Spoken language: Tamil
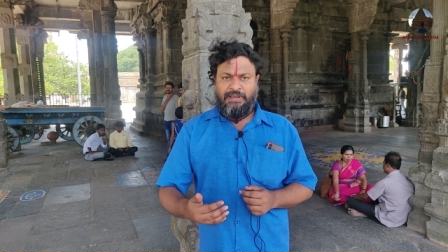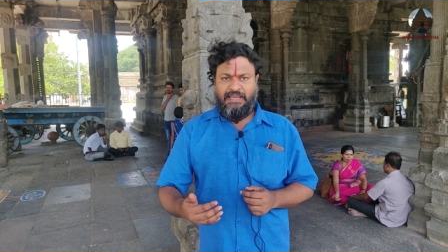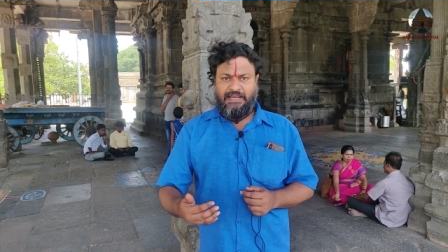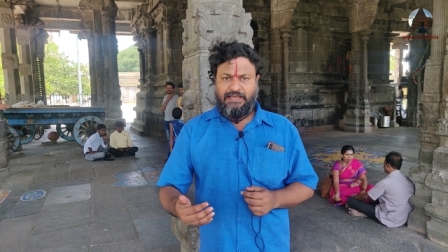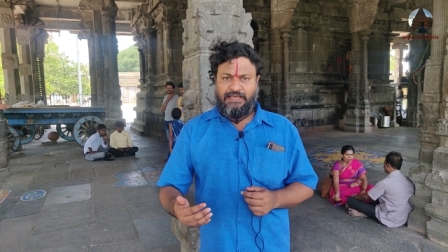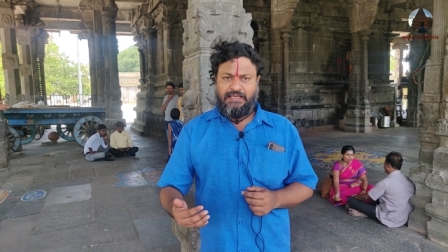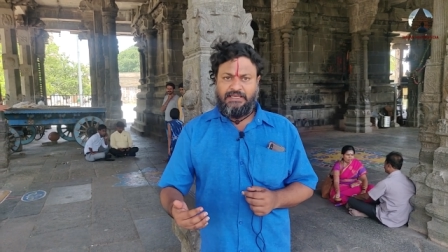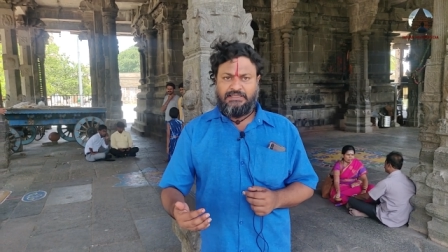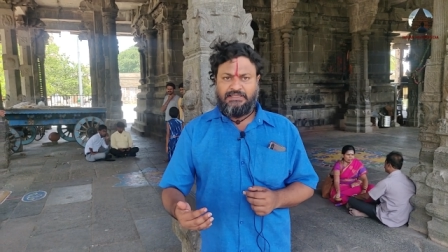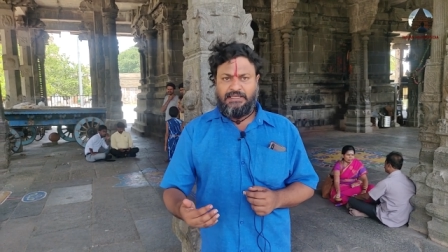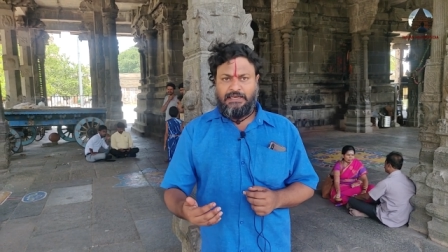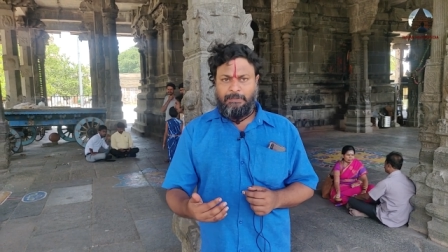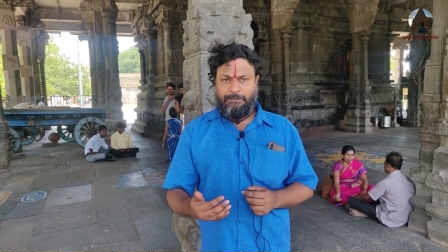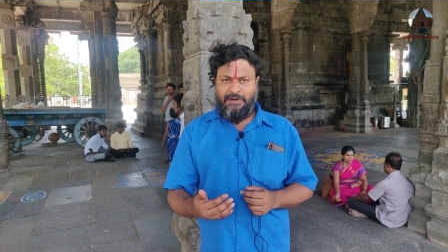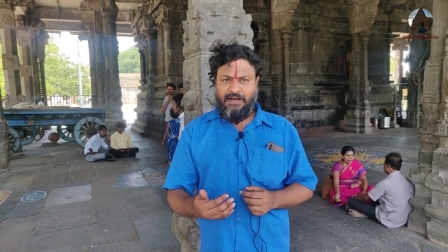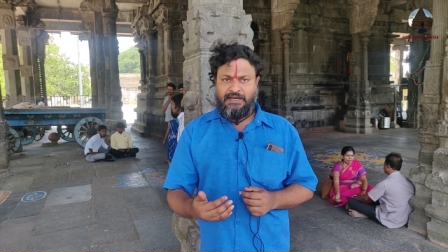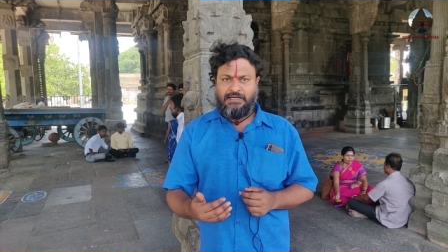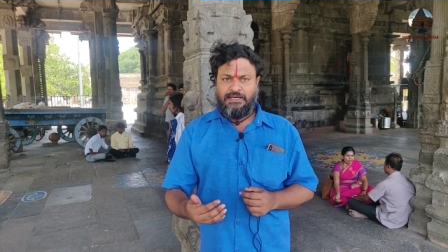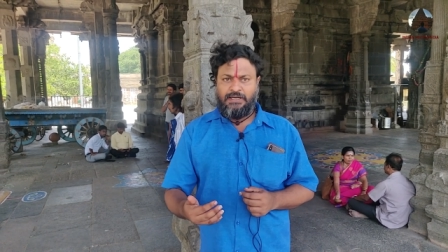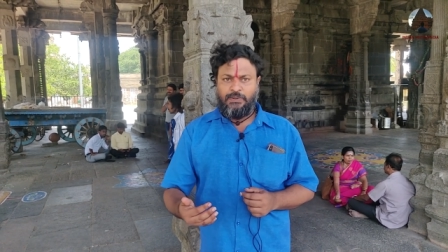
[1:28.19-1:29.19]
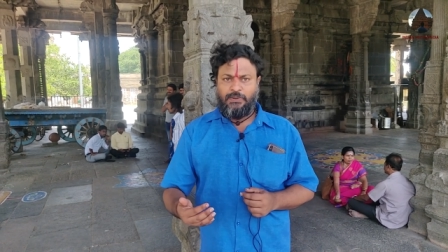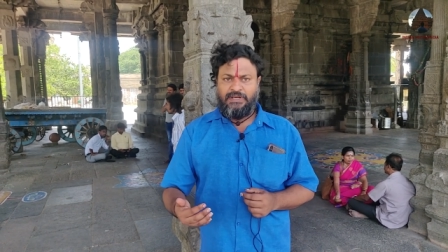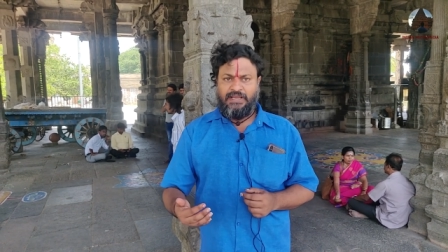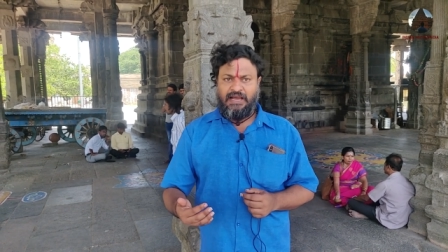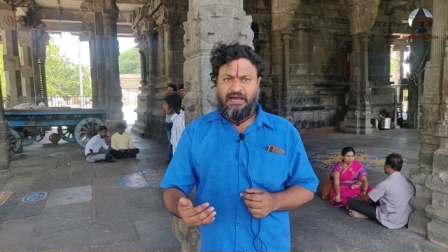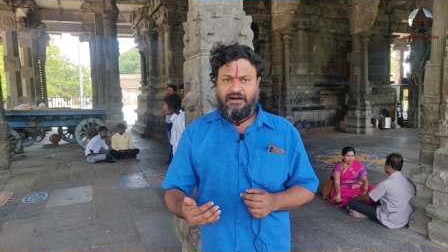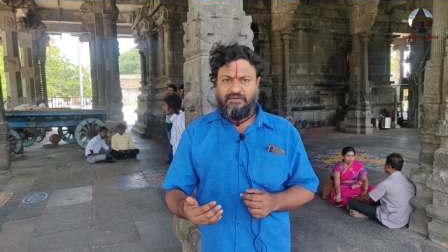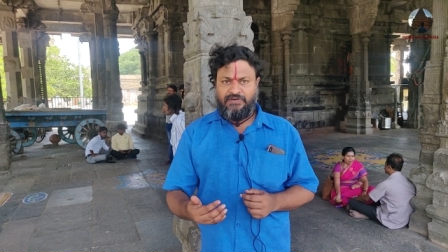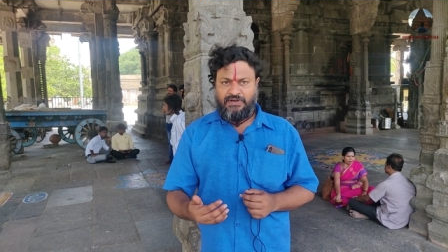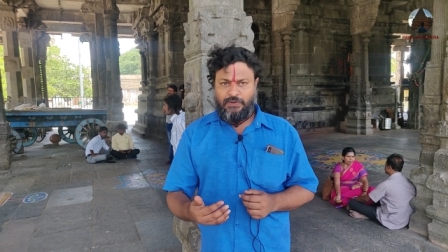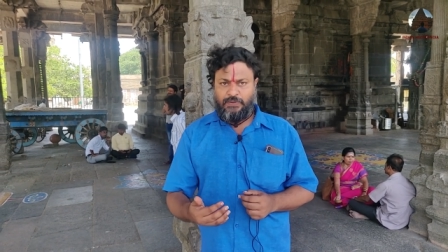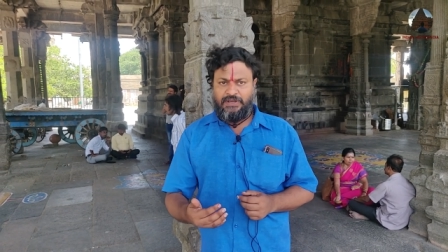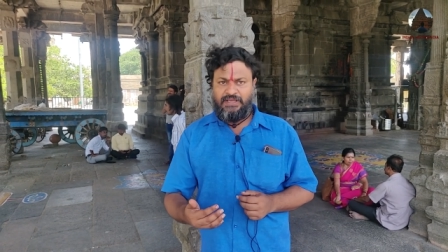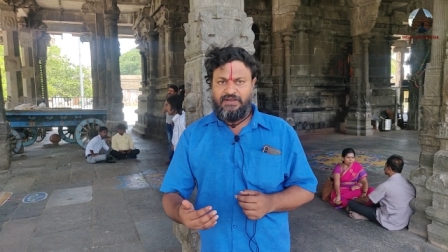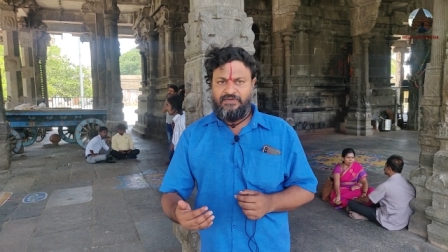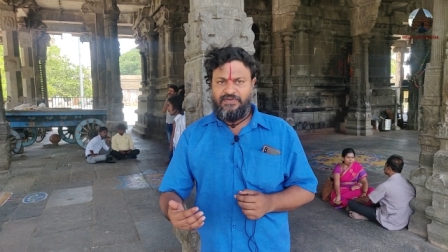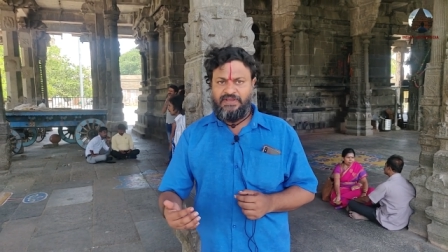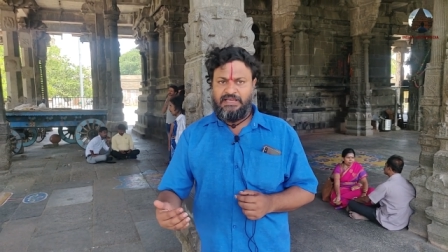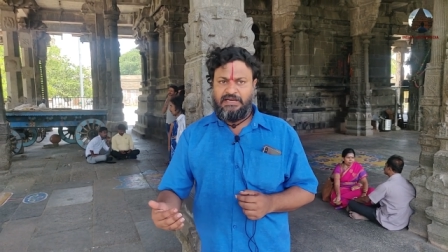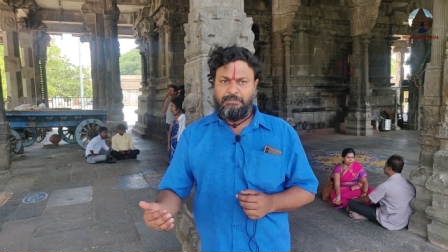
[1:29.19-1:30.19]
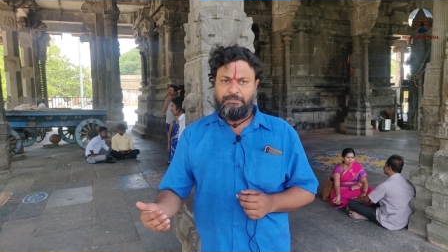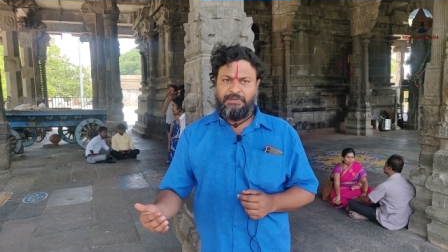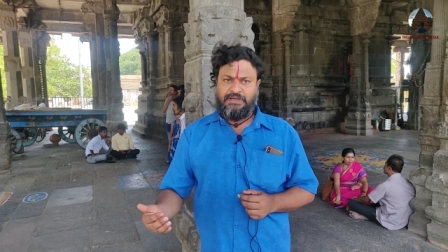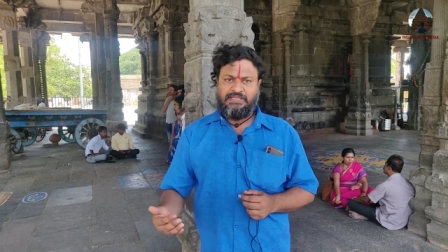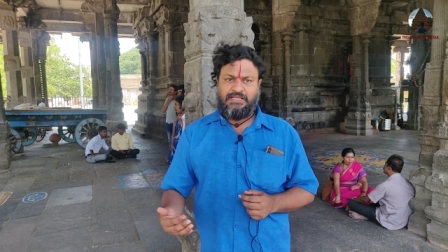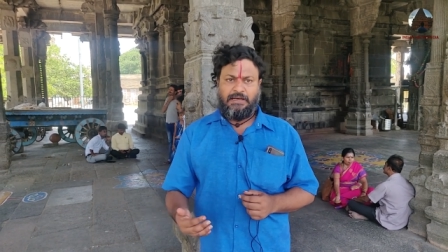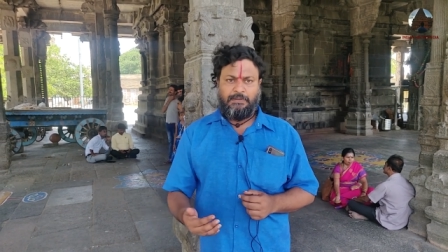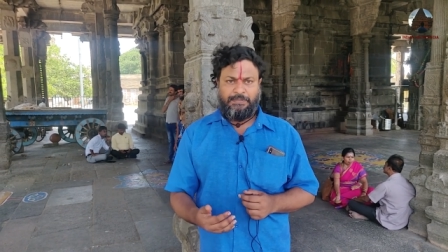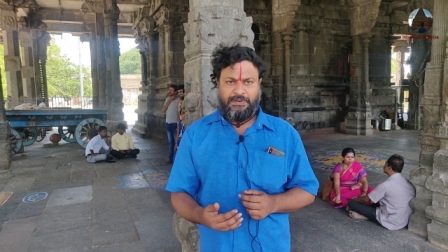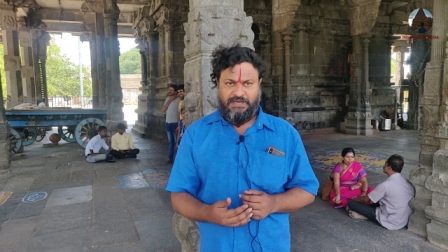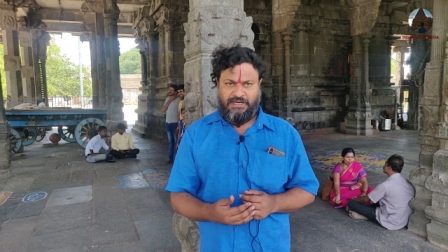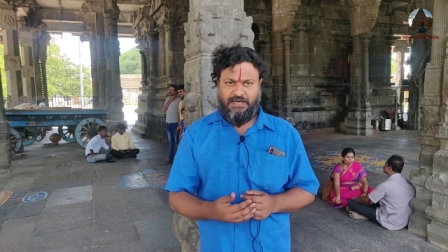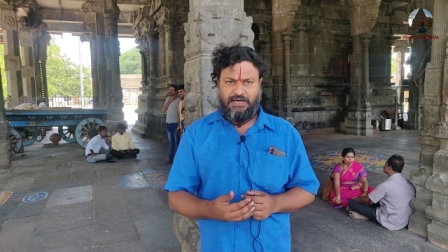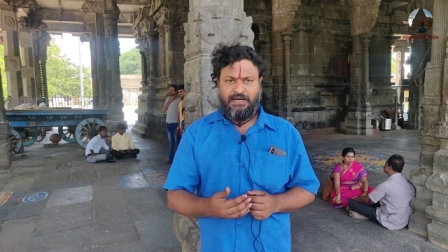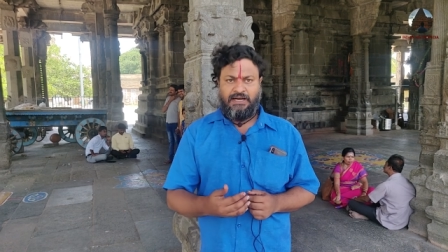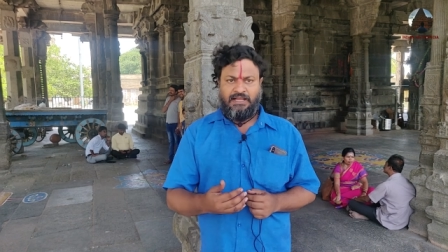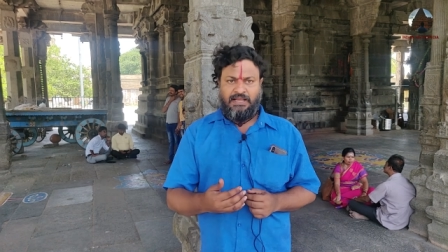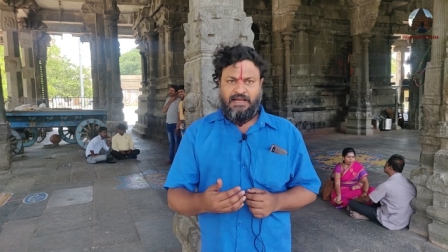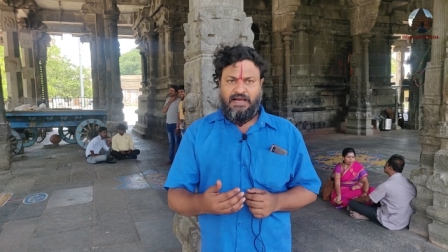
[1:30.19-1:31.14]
மெய்கீர்த்தியில பார்க்கக்கூடிய அவருடைய வீர பிரதாபங்கள்